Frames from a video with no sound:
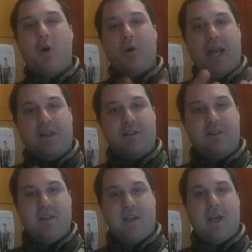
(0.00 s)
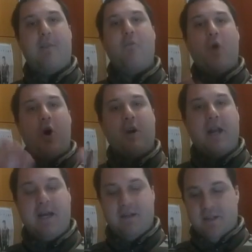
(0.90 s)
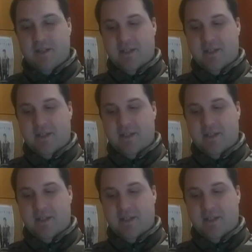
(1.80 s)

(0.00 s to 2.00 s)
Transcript: Poretti che è buona